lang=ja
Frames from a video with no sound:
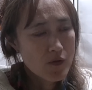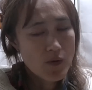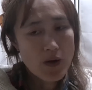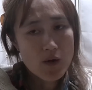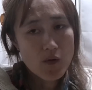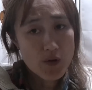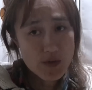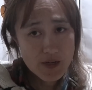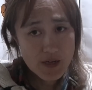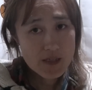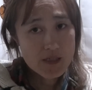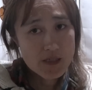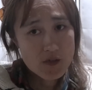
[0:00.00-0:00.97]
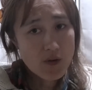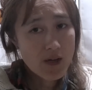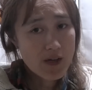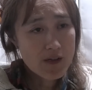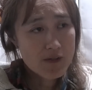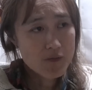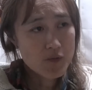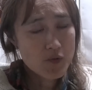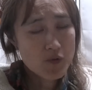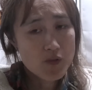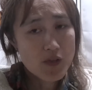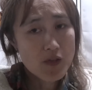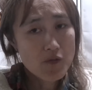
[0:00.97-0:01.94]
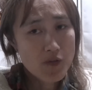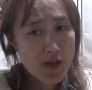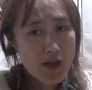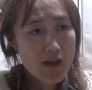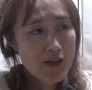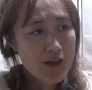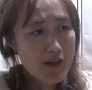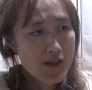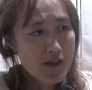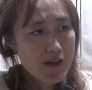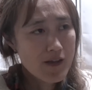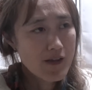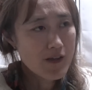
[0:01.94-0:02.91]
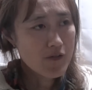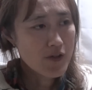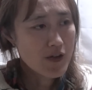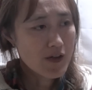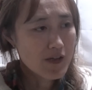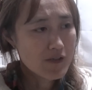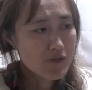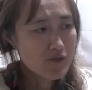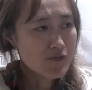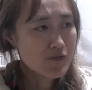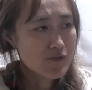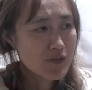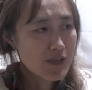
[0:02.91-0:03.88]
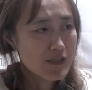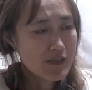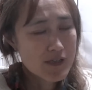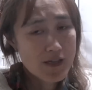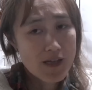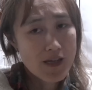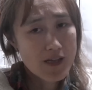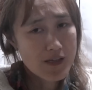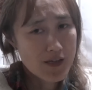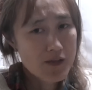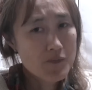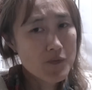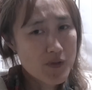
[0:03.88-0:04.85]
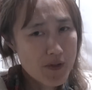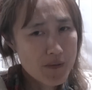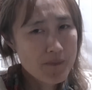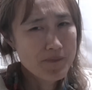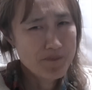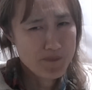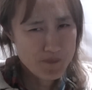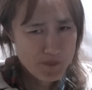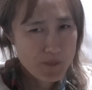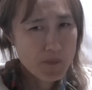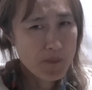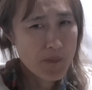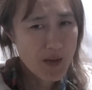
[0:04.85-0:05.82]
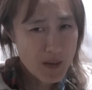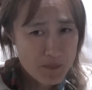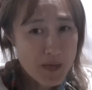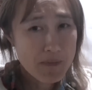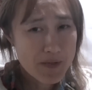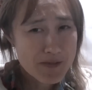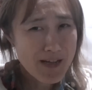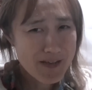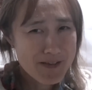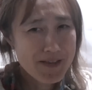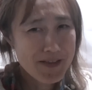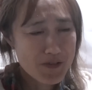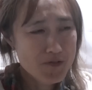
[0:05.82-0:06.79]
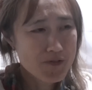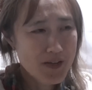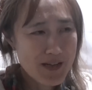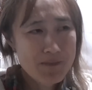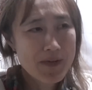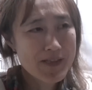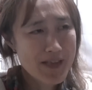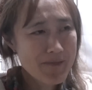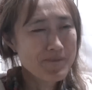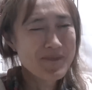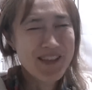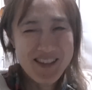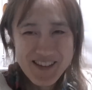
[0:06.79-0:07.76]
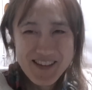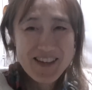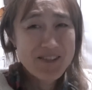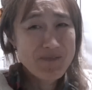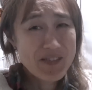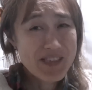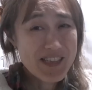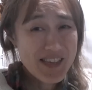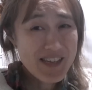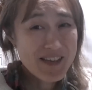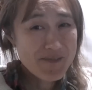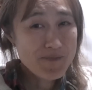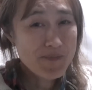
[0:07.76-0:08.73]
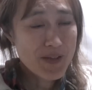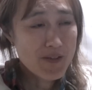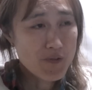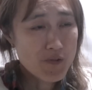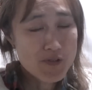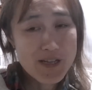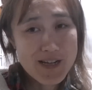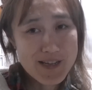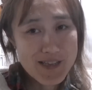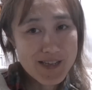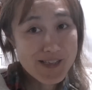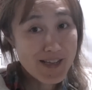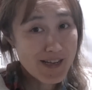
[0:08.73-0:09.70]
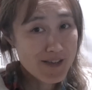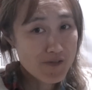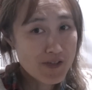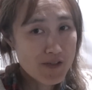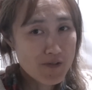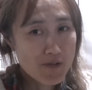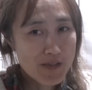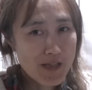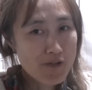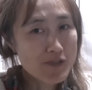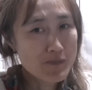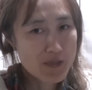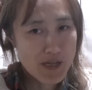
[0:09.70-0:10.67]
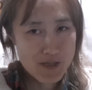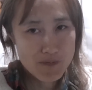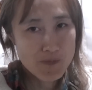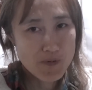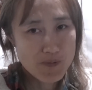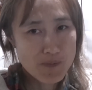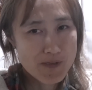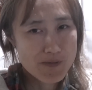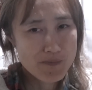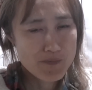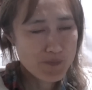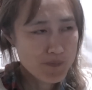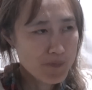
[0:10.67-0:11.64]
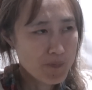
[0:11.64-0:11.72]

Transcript: のワンコインランチとかその程度でえー、お出かけするぐらいしかできへんねんけどもね頑張ります、はい、ネット通販頑張ってまたね、うん、あの予算ができたらいろんなところ楽しみたいと思います、うん、